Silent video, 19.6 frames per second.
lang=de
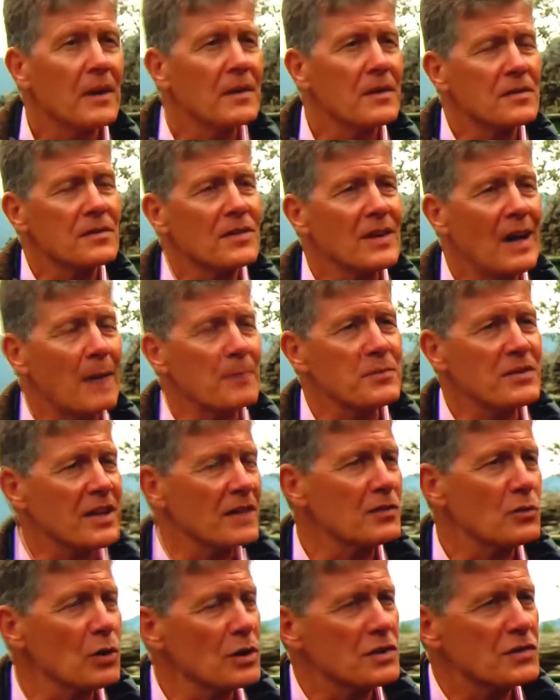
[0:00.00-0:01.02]
Sie haben es jetzt
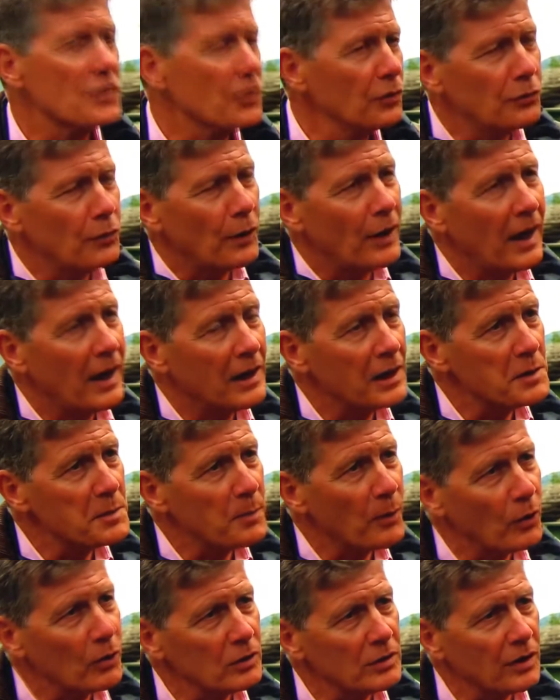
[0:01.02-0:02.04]
kurz schon vorher
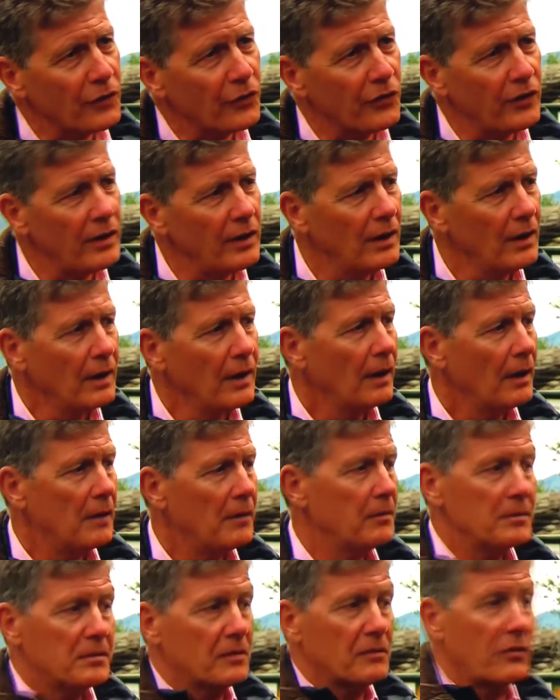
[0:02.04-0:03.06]
angesprochen, dass Sie
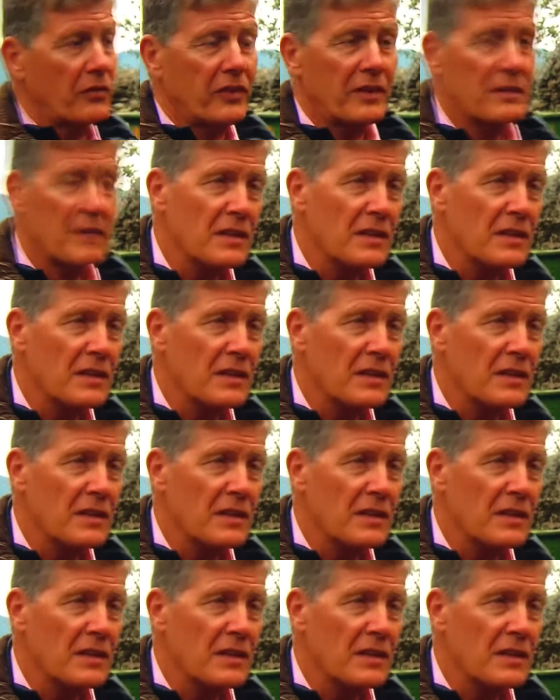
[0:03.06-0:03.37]
äh,